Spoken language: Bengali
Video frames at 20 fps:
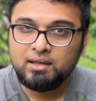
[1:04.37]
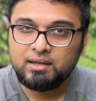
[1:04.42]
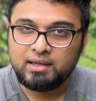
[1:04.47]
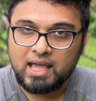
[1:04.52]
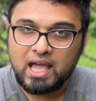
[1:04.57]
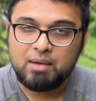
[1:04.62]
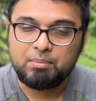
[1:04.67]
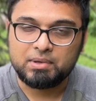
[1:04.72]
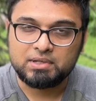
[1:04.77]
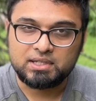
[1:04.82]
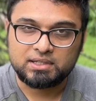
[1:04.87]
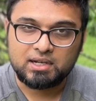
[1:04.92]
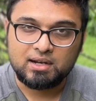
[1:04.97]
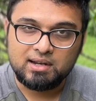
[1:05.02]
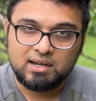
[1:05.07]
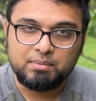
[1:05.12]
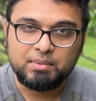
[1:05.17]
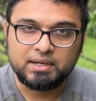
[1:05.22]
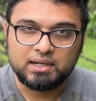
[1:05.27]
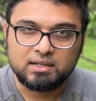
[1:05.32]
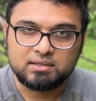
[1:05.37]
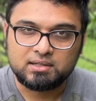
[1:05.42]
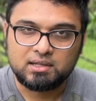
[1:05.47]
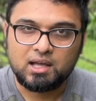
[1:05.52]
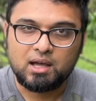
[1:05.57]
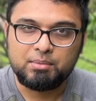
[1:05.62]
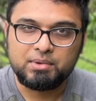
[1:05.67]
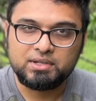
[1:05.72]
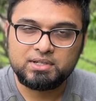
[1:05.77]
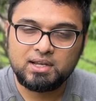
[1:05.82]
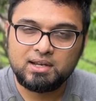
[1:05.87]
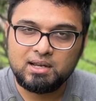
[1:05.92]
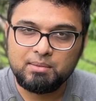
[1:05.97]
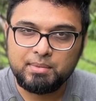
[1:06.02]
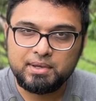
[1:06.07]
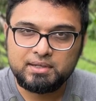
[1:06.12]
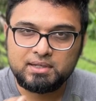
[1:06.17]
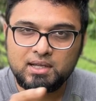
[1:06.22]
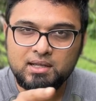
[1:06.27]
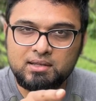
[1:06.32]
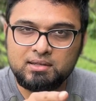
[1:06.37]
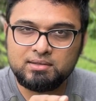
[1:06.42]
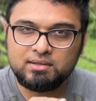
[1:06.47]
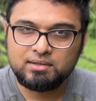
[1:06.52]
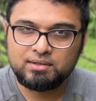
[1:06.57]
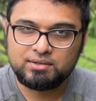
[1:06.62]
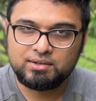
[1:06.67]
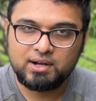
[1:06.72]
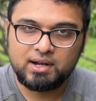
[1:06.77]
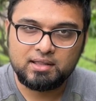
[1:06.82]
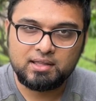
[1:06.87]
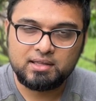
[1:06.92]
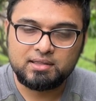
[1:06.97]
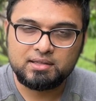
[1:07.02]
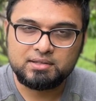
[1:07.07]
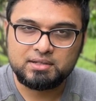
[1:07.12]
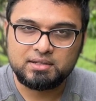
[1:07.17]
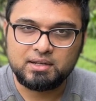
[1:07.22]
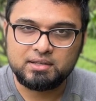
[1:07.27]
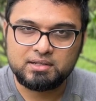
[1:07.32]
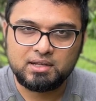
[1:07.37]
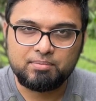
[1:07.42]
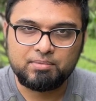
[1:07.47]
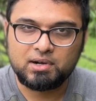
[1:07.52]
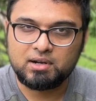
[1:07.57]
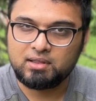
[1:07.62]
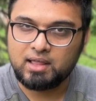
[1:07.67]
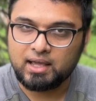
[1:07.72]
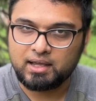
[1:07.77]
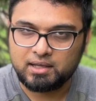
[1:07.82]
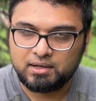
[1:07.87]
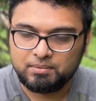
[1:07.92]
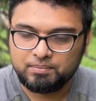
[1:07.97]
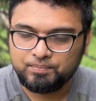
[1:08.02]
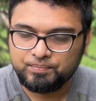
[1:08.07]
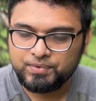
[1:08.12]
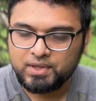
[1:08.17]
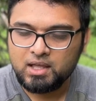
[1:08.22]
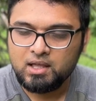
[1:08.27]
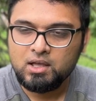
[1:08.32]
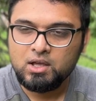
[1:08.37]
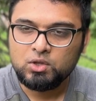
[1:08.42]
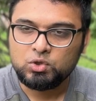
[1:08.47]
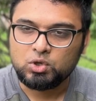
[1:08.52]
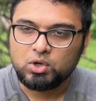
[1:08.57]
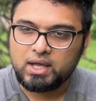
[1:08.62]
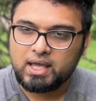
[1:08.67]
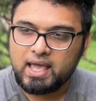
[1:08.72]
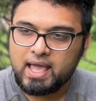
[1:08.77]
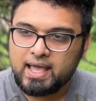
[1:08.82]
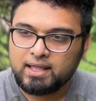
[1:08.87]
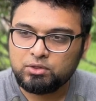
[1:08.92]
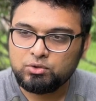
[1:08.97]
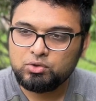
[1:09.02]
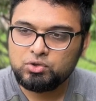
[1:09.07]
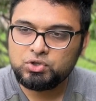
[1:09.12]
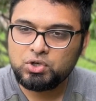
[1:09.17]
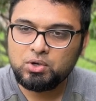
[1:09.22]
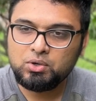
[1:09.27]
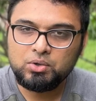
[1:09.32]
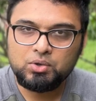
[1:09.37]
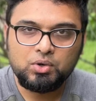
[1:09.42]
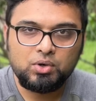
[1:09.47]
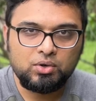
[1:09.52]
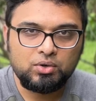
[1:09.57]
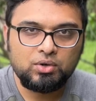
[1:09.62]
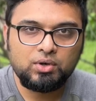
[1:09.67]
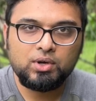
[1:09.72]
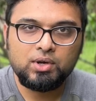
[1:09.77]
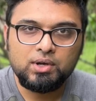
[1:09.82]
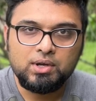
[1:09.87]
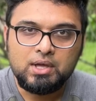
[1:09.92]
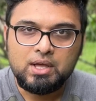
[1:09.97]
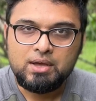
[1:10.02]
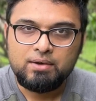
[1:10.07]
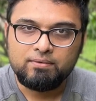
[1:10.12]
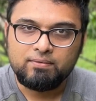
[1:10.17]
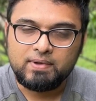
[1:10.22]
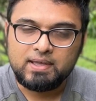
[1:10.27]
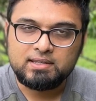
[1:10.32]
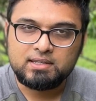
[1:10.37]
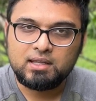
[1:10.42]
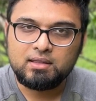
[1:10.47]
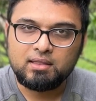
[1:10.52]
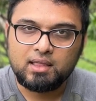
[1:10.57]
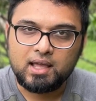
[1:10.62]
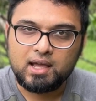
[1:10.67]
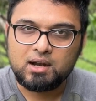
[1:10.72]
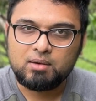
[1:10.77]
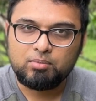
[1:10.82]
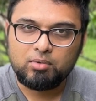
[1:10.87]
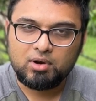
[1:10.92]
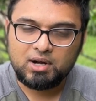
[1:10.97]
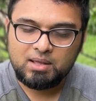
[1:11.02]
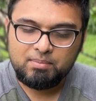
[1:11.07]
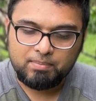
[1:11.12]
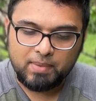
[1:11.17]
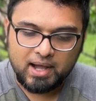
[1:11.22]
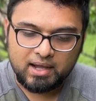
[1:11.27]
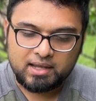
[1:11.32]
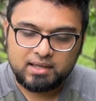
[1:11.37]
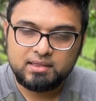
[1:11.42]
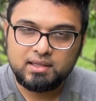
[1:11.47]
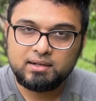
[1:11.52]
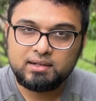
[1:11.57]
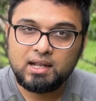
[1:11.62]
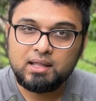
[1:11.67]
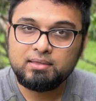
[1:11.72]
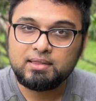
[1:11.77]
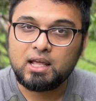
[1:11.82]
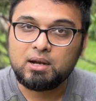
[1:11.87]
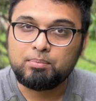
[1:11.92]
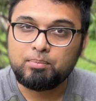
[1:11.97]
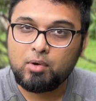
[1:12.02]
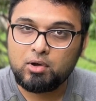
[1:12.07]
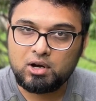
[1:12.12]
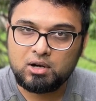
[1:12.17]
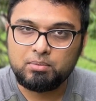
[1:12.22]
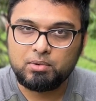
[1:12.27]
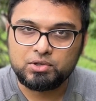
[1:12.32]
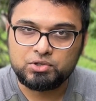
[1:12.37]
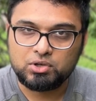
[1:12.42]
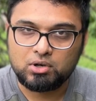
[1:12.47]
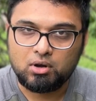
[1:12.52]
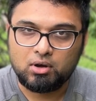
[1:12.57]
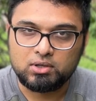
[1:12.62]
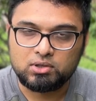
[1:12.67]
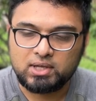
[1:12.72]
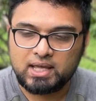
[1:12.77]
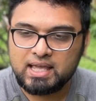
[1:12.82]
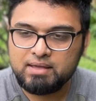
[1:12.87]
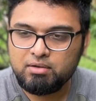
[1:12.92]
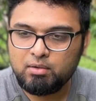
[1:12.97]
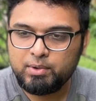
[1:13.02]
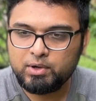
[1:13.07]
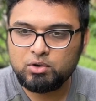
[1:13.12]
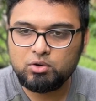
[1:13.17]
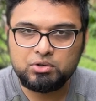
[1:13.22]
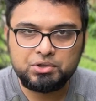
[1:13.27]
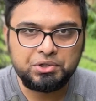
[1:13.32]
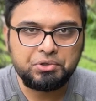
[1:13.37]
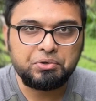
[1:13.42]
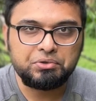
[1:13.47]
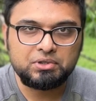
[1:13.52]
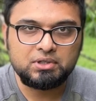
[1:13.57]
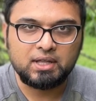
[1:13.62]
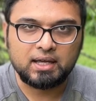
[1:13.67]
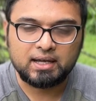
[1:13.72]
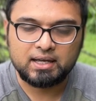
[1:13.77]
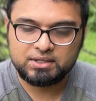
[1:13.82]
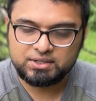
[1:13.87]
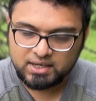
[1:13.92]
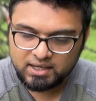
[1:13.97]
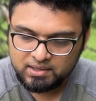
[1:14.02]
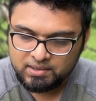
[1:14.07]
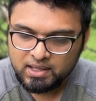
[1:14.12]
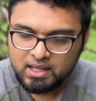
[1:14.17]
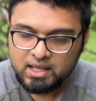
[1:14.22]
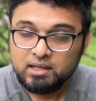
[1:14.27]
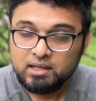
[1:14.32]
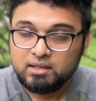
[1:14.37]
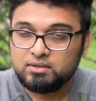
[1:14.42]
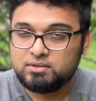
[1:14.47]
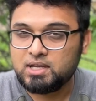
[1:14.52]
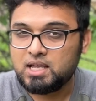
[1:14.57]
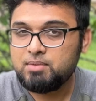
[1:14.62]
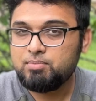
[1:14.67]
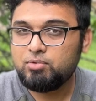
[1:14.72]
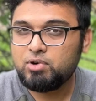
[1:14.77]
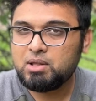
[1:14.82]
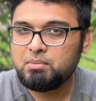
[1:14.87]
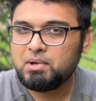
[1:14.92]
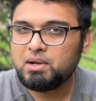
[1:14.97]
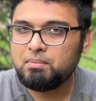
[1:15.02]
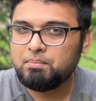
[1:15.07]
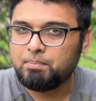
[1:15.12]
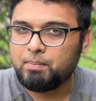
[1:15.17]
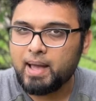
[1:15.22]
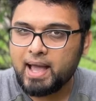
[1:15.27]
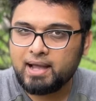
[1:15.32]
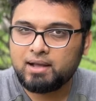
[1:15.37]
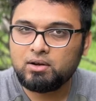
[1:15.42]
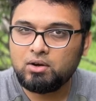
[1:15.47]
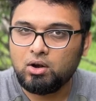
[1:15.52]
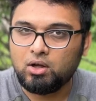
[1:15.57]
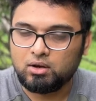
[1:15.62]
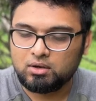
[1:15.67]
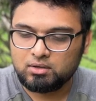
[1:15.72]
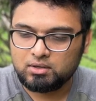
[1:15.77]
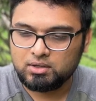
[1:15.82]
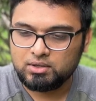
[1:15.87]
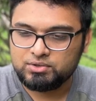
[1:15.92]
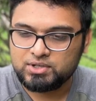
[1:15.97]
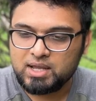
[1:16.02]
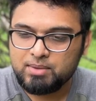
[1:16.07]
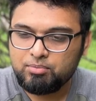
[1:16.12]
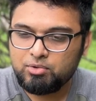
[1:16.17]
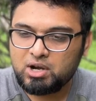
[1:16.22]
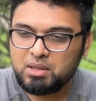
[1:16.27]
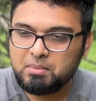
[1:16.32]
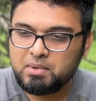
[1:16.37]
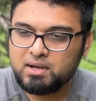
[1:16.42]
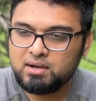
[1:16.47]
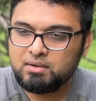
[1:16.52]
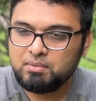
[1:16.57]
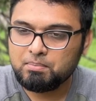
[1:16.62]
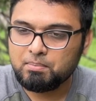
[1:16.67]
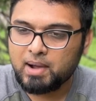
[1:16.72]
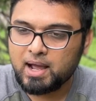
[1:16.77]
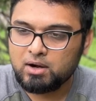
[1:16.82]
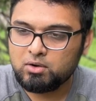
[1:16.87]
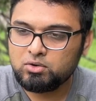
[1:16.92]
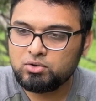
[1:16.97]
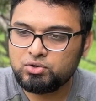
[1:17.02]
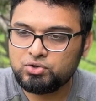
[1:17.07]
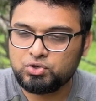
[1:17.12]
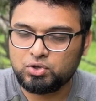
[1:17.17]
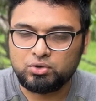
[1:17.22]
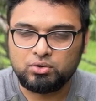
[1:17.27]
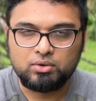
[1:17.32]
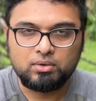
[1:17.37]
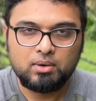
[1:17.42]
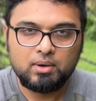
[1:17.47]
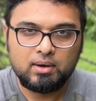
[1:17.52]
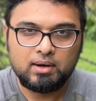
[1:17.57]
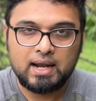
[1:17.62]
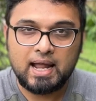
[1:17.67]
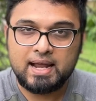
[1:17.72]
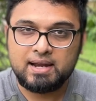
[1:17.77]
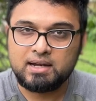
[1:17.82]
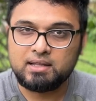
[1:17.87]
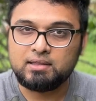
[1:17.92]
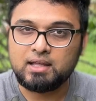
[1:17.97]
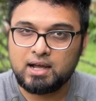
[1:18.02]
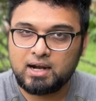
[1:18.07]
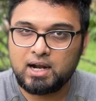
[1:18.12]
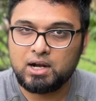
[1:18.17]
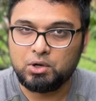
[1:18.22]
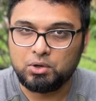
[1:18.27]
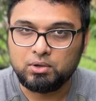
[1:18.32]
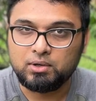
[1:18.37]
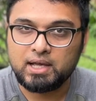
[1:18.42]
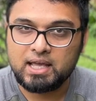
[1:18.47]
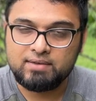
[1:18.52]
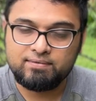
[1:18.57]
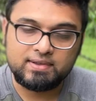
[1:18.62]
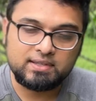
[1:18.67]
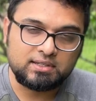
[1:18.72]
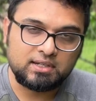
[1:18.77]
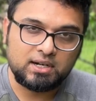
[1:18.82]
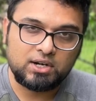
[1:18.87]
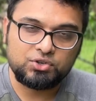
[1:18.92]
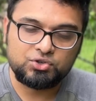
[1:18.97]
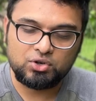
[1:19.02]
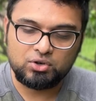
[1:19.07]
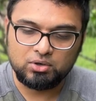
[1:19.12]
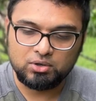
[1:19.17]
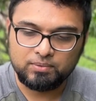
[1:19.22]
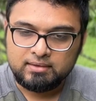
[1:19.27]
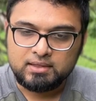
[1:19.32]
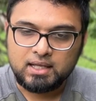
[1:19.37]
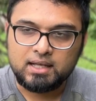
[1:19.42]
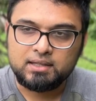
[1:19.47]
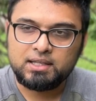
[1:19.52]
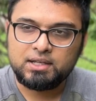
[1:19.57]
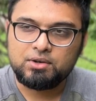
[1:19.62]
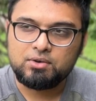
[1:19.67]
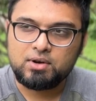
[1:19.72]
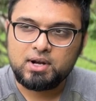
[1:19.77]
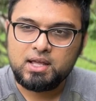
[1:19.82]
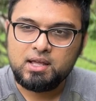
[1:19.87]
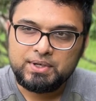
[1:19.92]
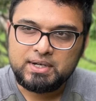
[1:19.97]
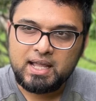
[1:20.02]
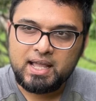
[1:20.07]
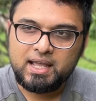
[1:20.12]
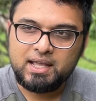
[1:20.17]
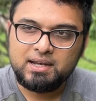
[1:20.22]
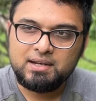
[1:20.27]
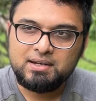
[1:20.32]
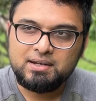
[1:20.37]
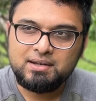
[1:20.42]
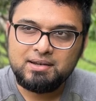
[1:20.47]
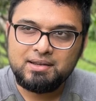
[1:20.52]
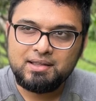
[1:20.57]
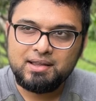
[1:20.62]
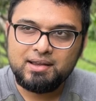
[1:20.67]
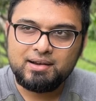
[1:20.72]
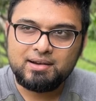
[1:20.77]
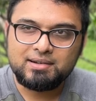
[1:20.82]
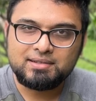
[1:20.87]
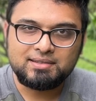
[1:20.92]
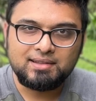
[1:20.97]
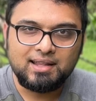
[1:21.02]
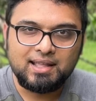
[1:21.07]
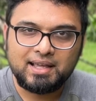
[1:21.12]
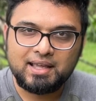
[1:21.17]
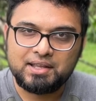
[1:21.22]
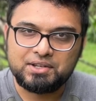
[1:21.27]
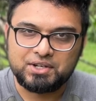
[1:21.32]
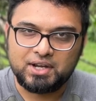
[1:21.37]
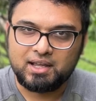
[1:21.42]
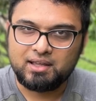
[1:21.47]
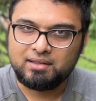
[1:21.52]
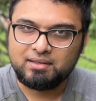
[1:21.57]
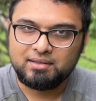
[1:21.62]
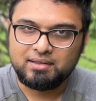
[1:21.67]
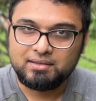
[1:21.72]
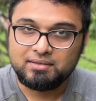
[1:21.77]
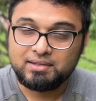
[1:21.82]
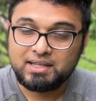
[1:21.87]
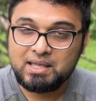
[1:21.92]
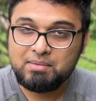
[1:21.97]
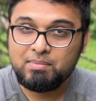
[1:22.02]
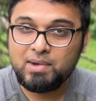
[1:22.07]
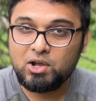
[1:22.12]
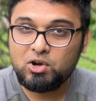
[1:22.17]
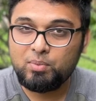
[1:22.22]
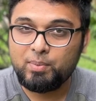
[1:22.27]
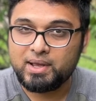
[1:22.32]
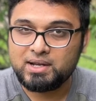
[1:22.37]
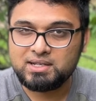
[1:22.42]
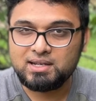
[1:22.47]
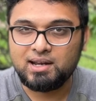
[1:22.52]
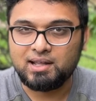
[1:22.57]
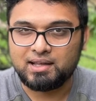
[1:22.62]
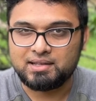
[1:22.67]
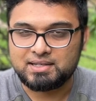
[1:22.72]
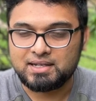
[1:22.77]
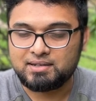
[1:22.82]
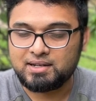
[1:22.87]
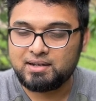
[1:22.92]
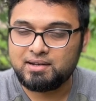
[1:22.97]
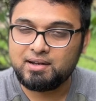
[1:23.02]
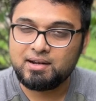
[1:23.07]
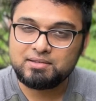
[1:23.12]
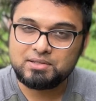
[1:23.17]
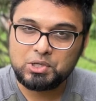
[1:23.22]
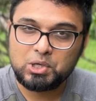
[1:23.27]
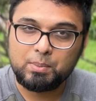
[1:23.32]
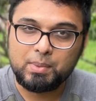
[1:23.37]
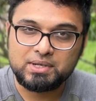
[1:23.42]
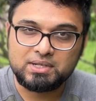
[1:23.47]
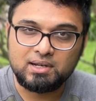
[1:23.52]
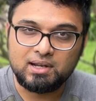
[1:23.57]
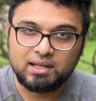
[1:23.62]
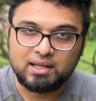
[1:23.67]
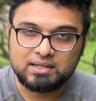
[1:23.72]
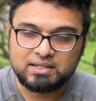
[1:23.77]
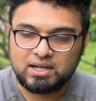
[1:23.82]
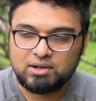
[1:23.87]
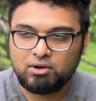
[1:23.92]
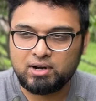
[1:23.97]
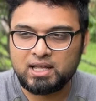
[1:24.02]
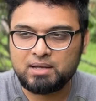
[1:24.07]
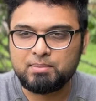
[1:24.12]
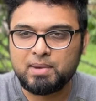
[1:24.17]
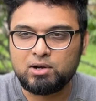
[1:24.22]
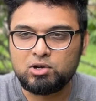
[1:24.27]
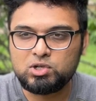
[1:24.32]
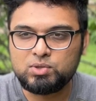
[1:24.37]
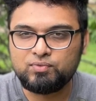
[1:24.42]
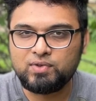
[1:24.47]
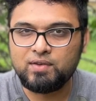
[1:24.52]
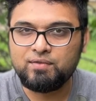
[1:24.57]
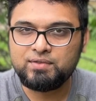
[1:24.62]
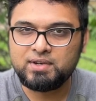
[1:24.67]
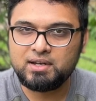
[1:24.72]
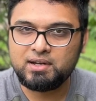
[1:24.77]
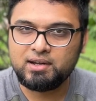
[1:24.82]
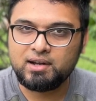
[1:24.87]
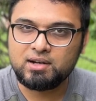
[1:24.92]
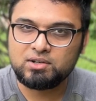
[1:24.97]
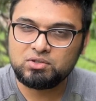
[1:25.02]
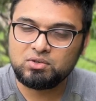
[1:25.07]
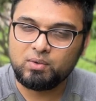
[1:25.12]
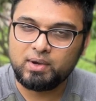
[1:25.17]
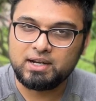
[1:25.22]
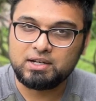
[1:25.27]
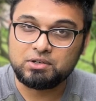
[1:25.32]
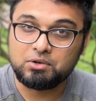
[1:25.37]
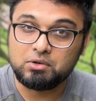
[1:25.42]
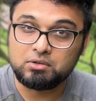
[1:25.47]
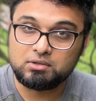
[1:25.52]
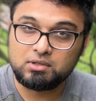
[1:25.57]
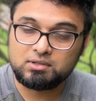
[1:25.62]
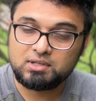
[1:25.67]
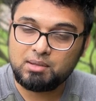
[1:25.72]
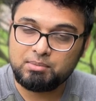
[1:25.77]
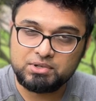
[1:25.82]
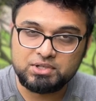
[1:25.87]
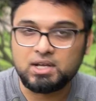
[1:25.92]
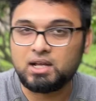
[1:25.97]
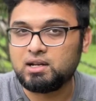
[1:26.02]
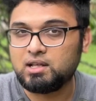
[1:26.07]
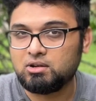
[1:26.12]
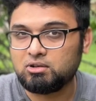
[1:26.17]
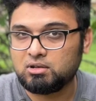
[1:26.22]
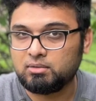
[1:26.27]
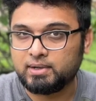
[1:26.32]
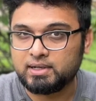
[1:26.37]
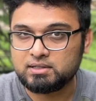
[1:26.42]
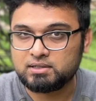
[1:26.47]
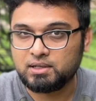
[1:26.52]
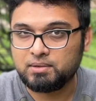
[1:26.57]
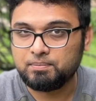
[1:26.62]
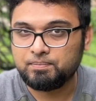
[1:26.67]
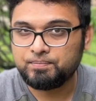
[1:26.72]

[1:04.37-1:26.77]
ক্যাপ আছে একটা লিমিট আছে আমি সেই লিমিটটা স্ক্রিনে দিয়ে দিচ্ছি নিচে আপনারা দেখেন তো এত সংখ্যক ভিসা দেওয়ার পরে বাকিদেরটা তার পরের বছর হয় তো এইভাবে করতে করতে দেখা যায় যেই পরিমাণ ব্যাকলগ যেই পরিমাণ মানুষজন লাইনে দাঁড়ানো এই ভিসাটার জন্য তাতে করে টেন ইয়ার্স লেগে যায় কিংবা আরও বেশি লেগে যায় টেন ইয়ার্সেরও বেশি লেগে যায় অনেক মানুষ ফিফটিন ইয়ার্সও ওয়েট করতেছে আমি জানি এরকম আছে